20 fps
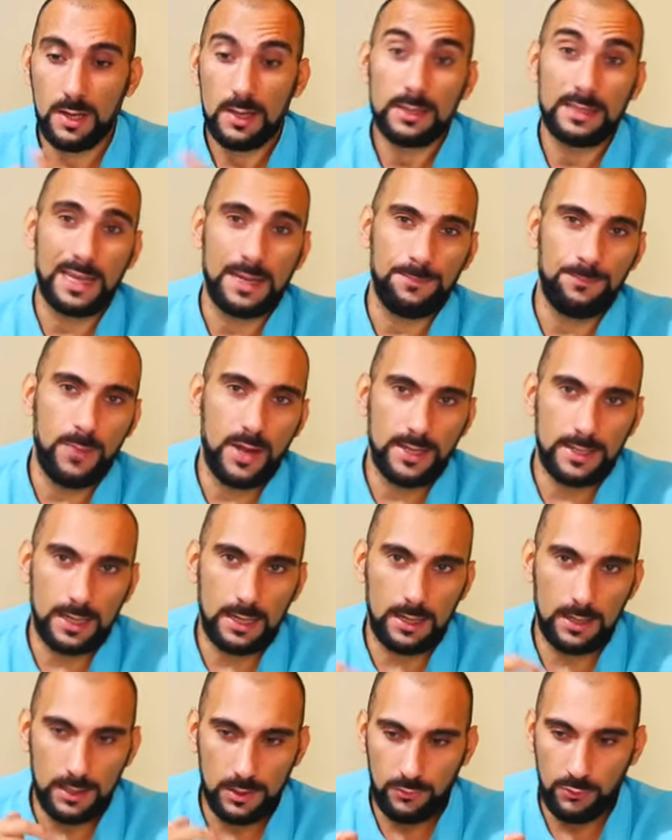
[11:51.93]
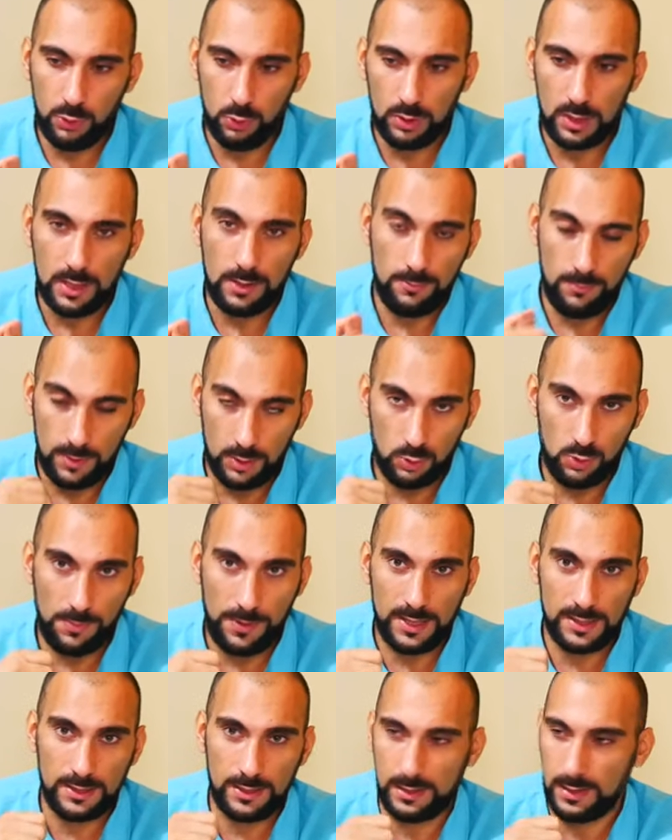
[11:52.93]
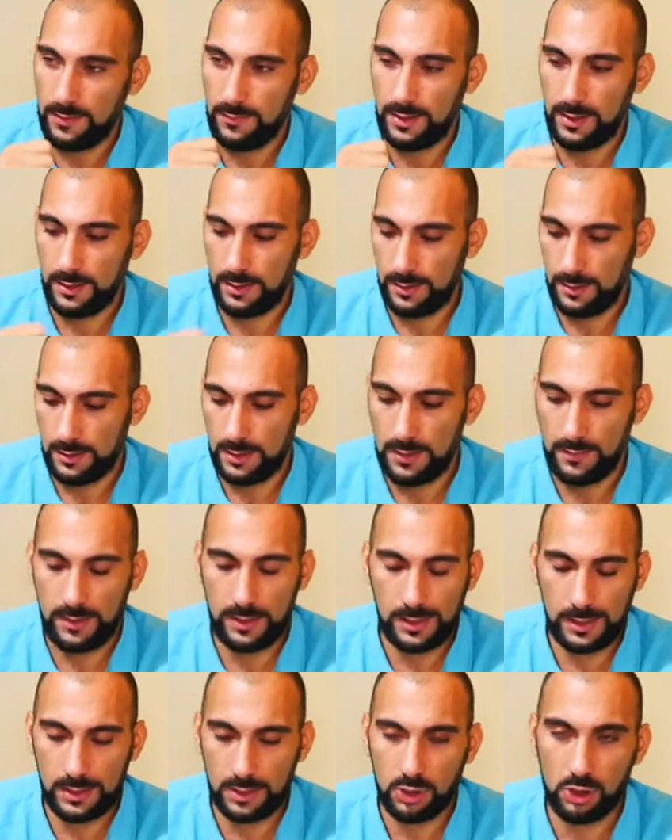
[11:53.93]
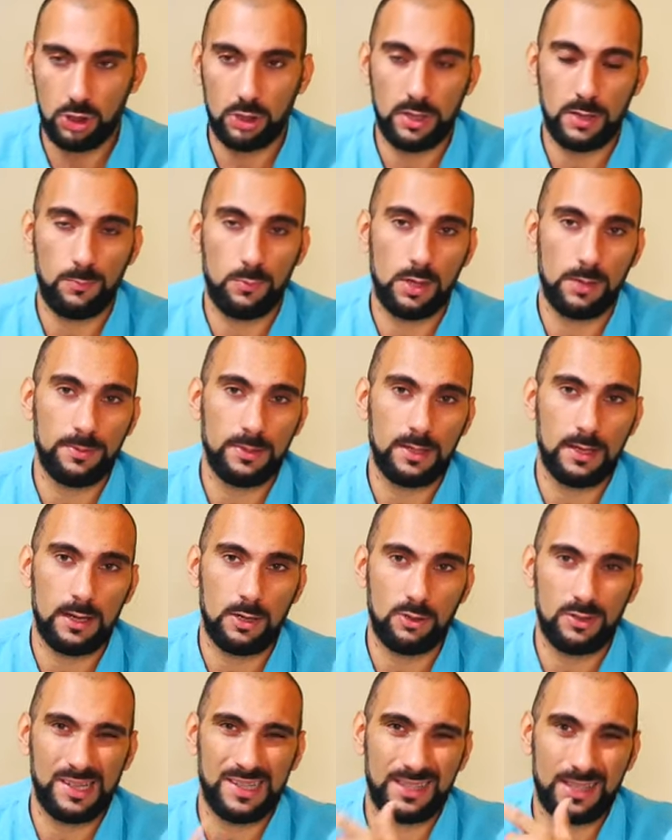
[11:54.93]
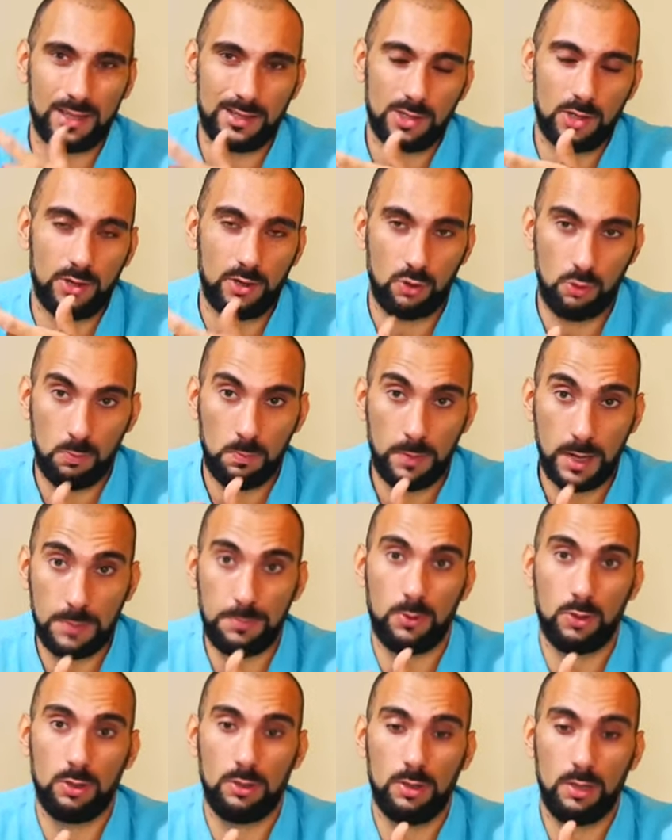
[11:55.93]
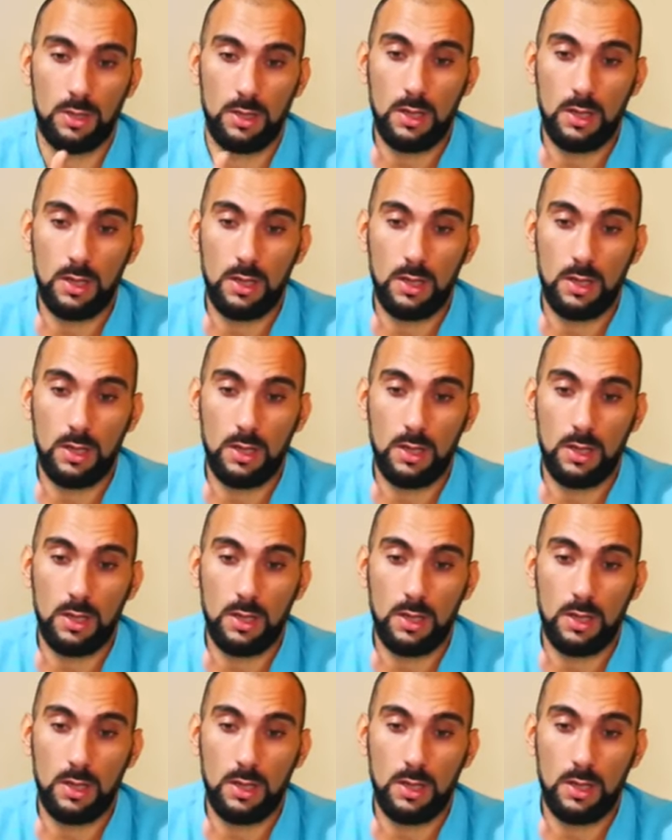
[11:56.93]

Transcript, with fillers: Se eBay te la rifiuta ma tu pensi di avere, di avere ragione, puoi aprire la contestazione con PayPal